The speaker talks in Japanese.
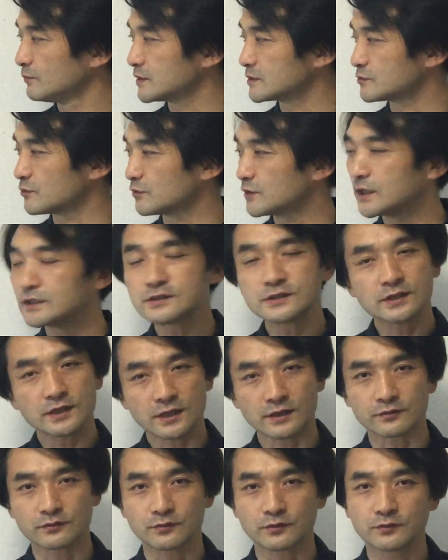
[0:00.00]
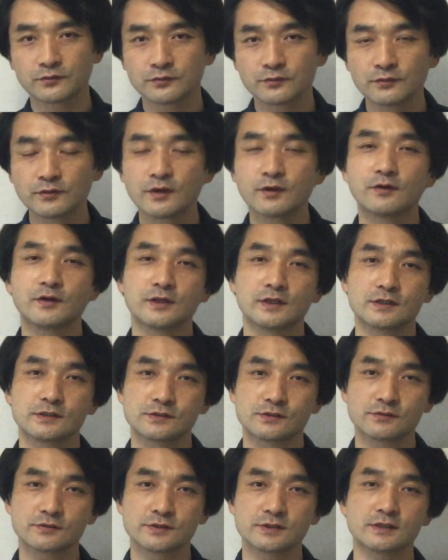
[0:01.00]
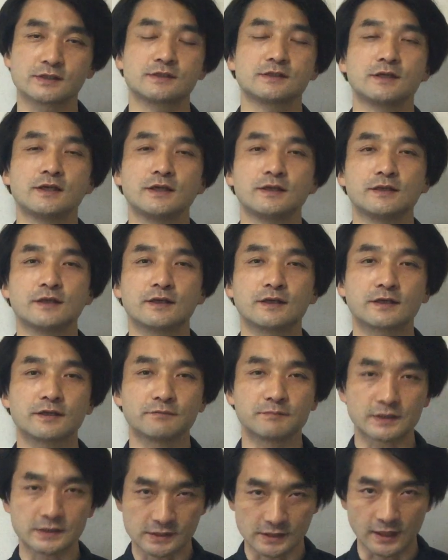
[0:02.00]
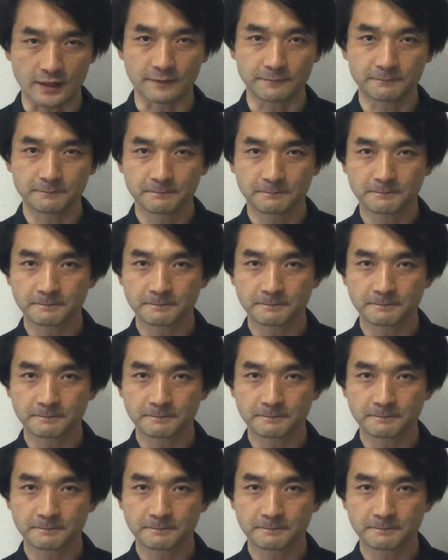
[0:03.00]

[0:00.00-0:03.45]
相談事例ということでお話をさせていただきました。